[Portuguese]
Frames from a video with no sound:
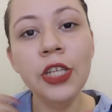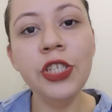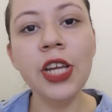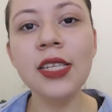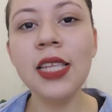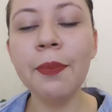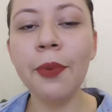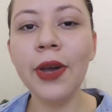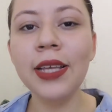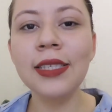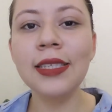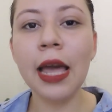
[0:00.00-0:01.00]
Dias
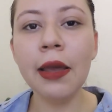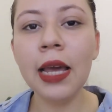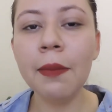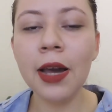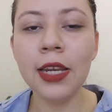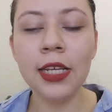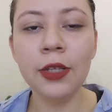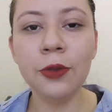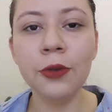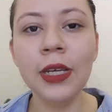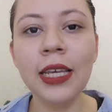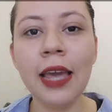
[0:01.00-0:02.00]
depois sai o
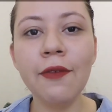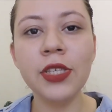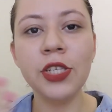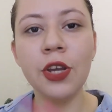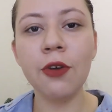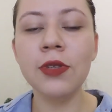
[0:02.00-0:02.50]
gabarito e aí você já